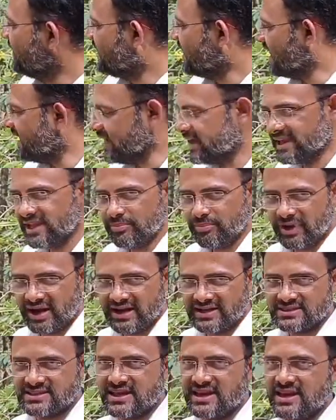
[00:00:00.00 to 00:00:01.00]
ये डाइल्डिंग
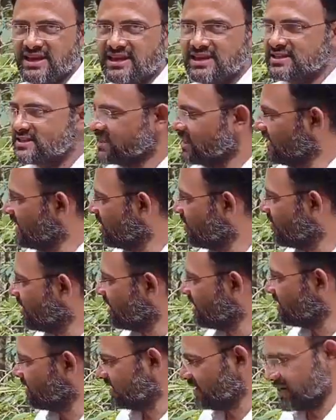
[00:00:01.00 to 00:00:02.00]
प्लांट्स है इसके
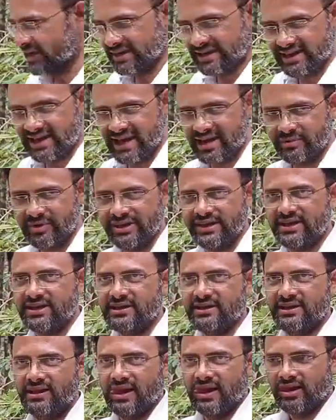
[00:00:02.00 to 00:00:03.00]
अलावा एंटी
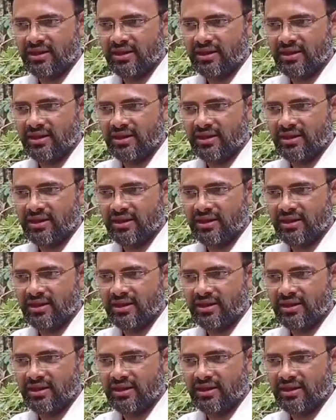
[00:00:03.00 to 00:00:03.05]
डायबिटिक